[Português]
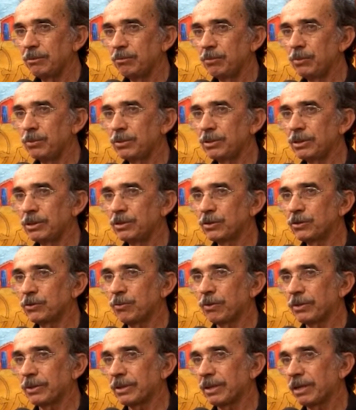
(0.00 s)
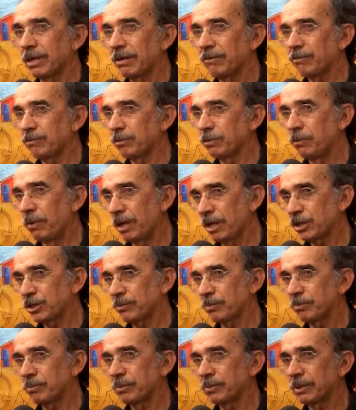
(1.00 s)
muito inesgotável, eu acho,